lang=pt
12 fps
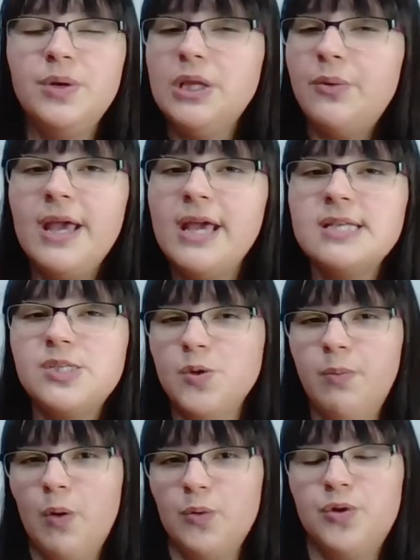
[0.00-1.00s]
E não é esse o
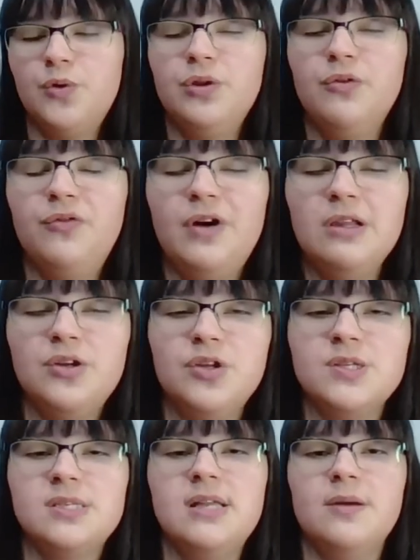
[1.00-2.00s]
ponto. Quando eu falo que
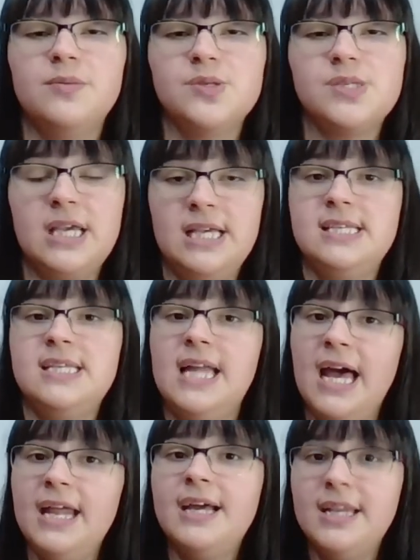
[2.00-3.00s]
nós temos que
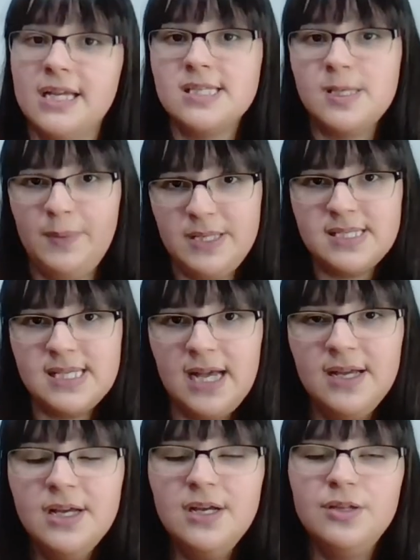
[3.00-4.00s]
ensinar a criança a
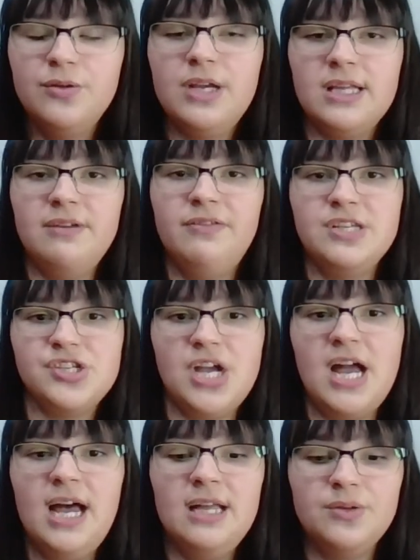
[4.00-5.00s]
pensar no que ela faz de
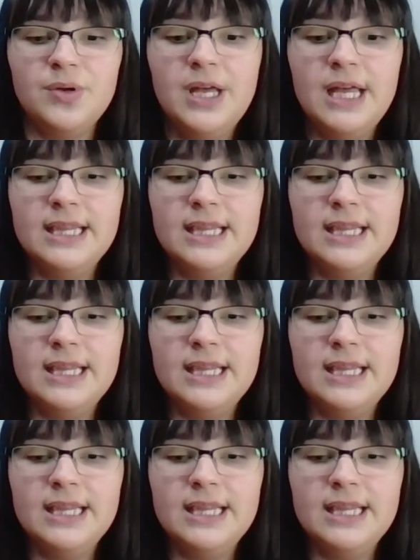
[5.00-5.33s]
errado,